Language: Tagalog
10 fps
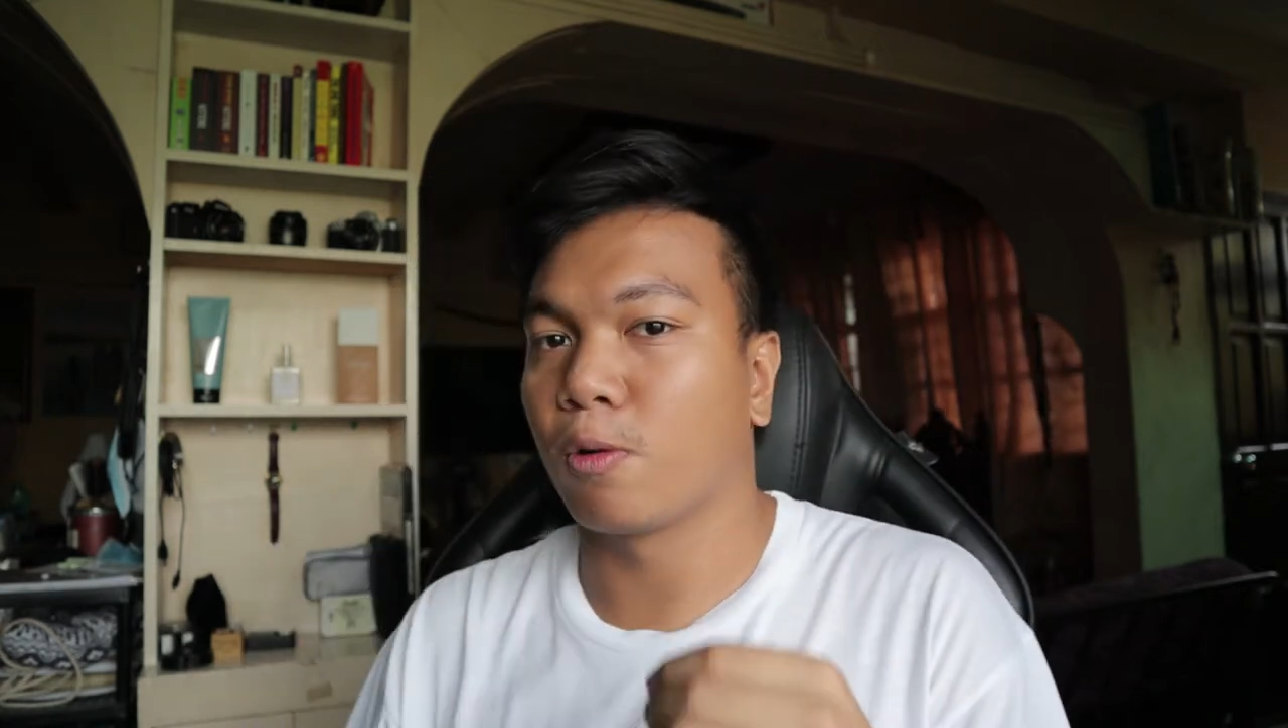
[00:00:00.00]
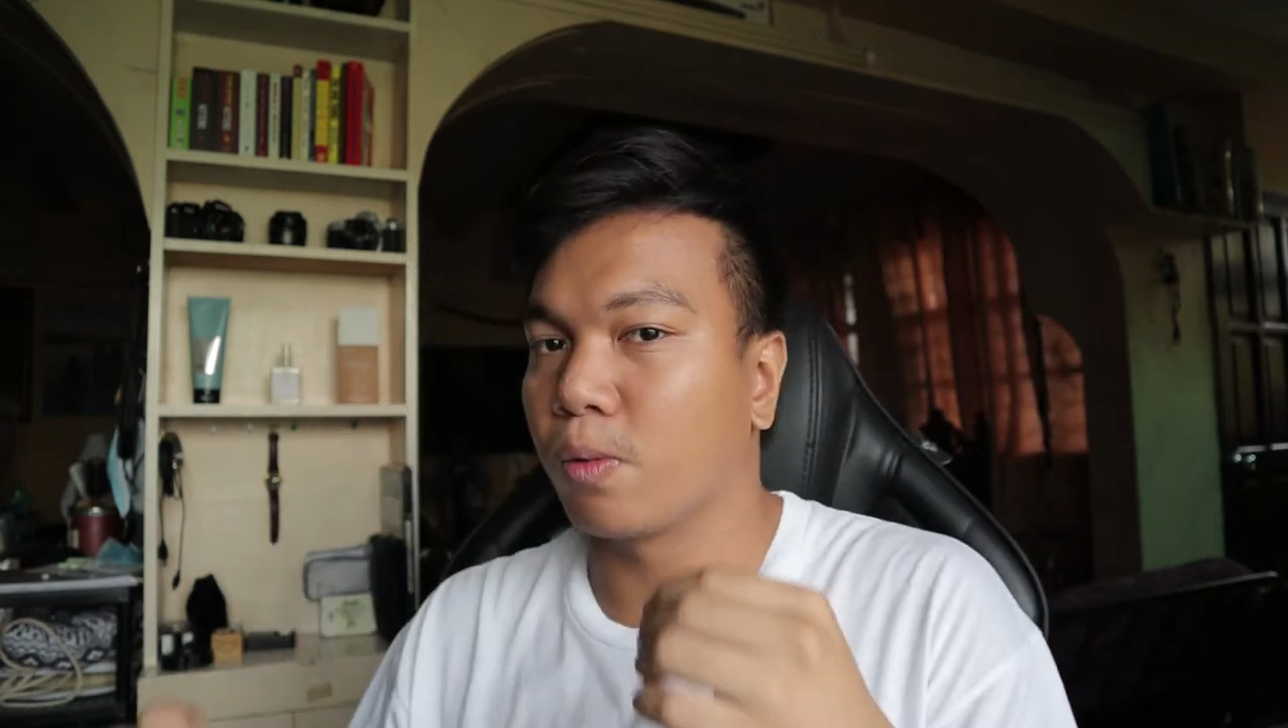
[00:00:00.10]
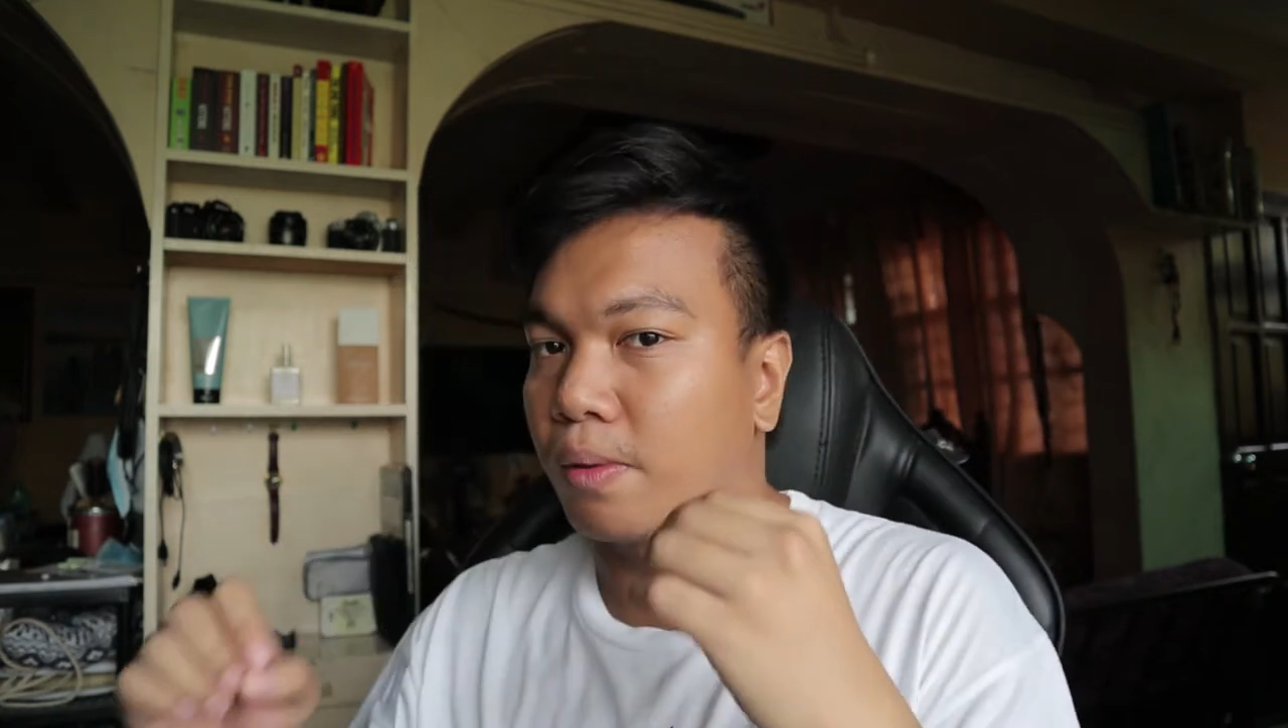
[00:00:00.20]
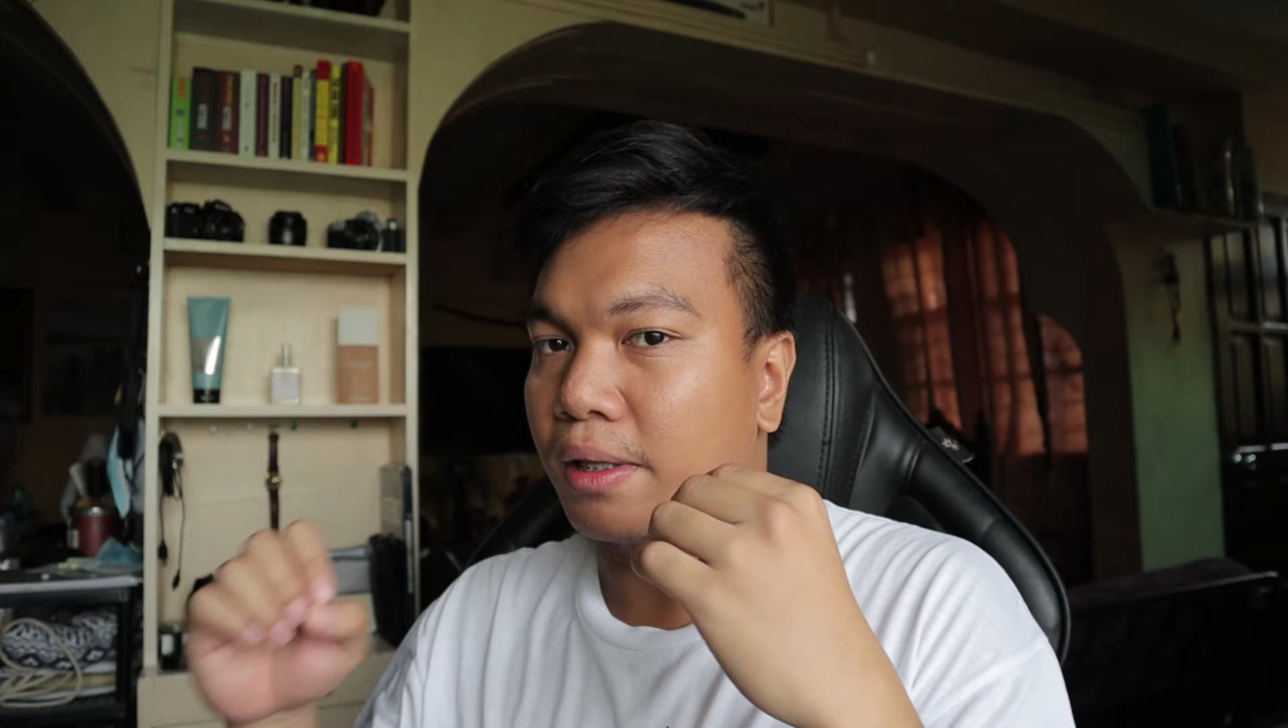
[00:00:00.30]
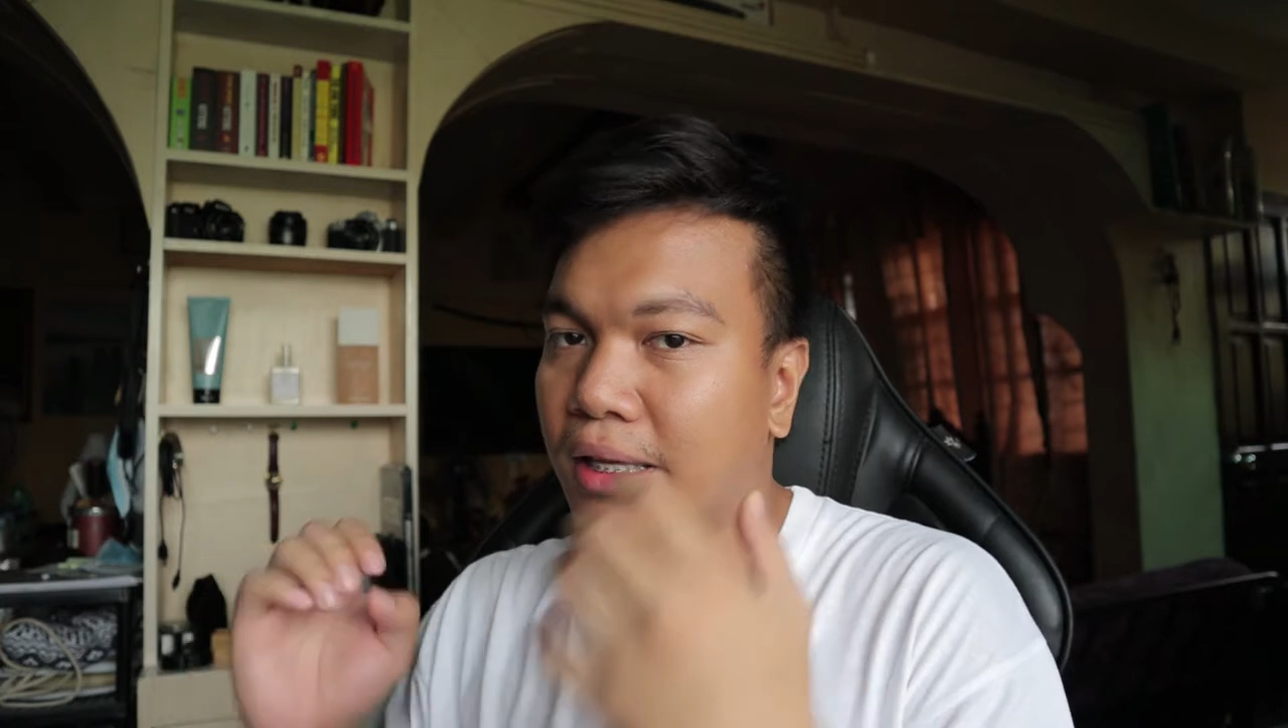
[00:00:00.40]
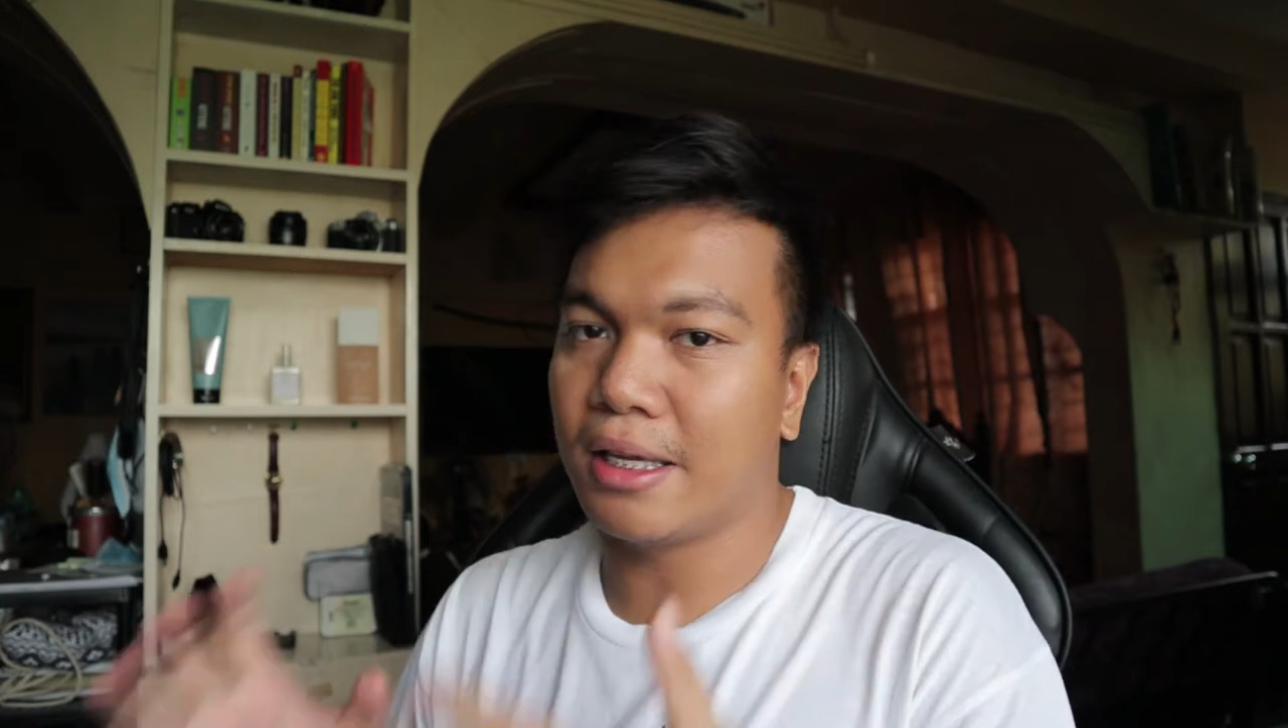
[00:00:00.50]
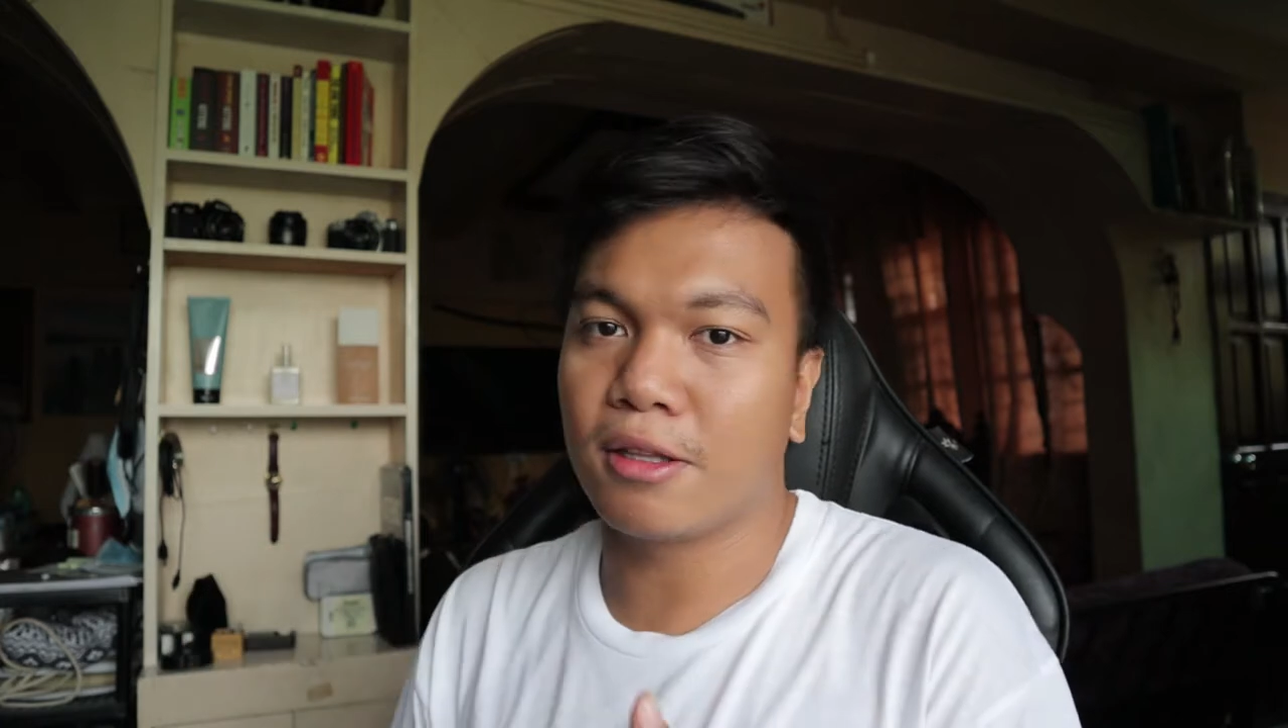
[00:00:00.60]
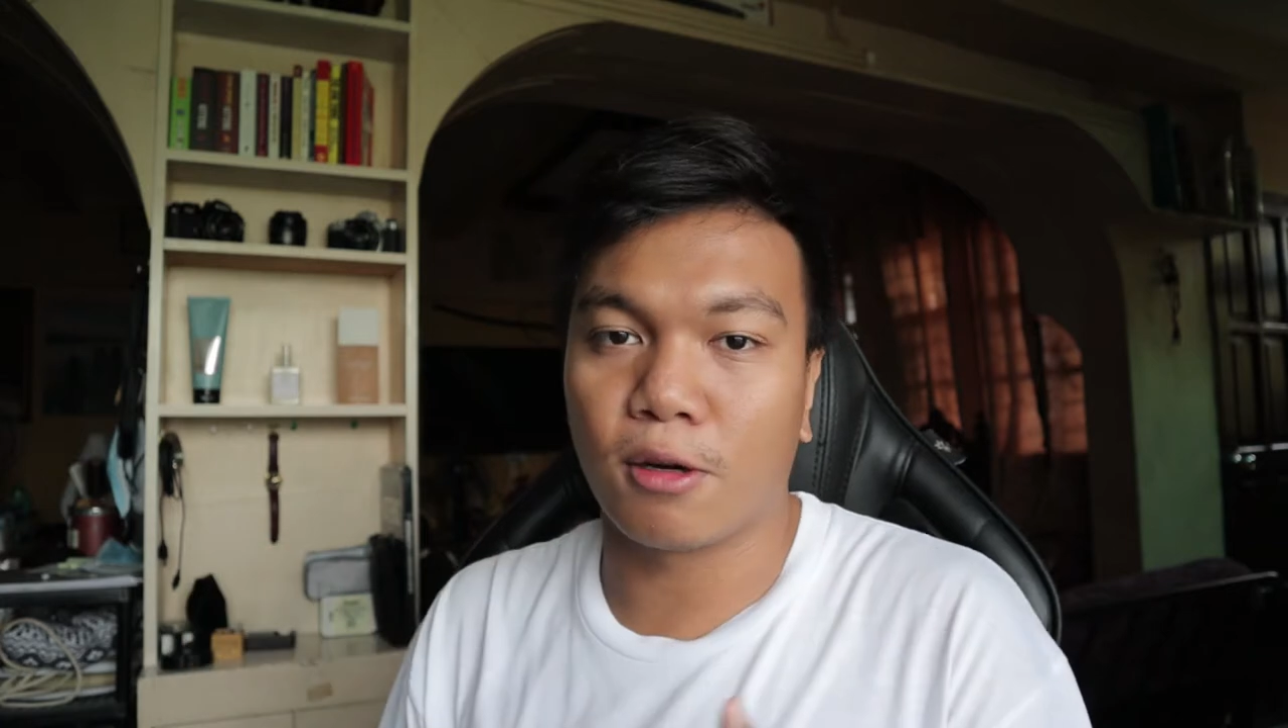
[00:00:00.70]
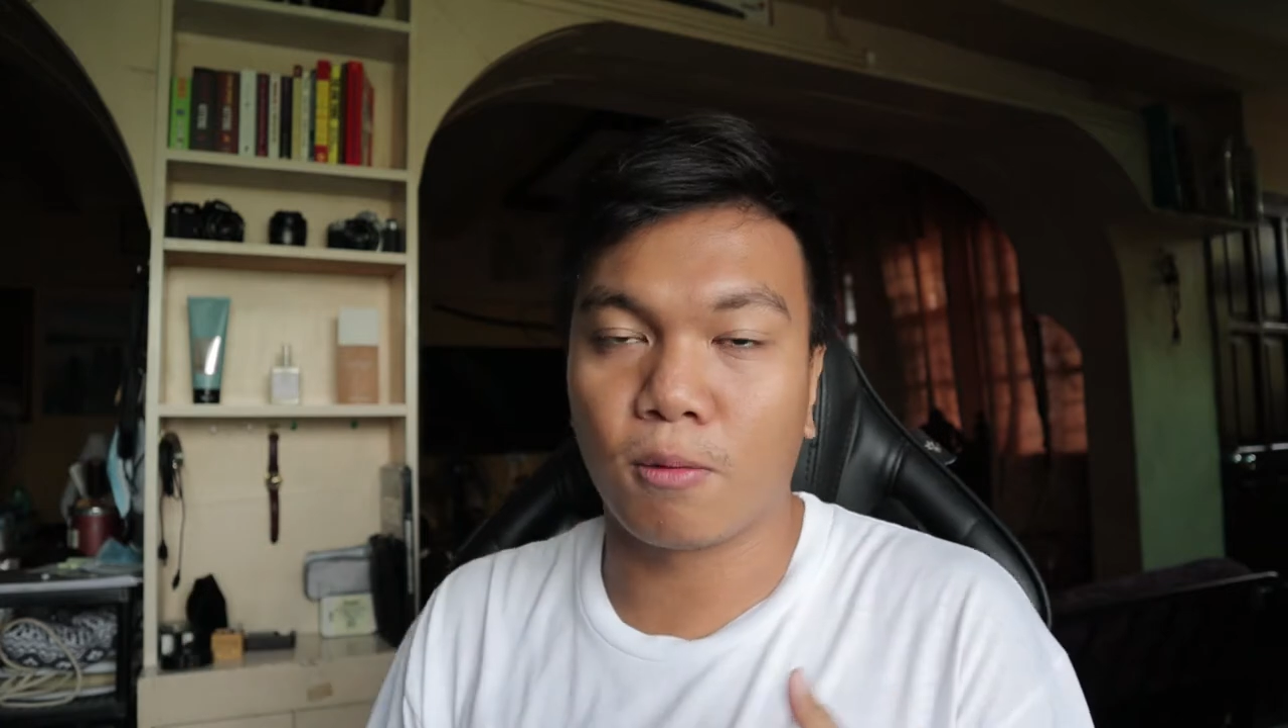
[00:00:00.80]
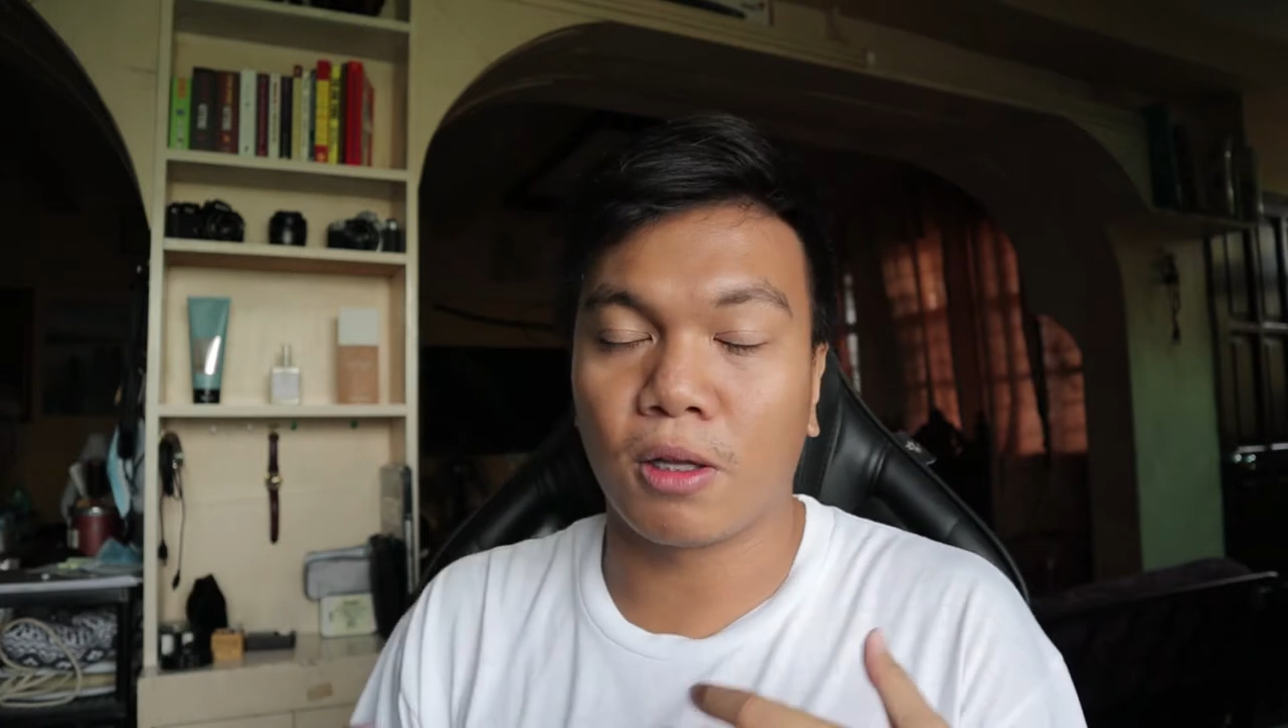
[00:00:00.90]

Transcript: we will eat or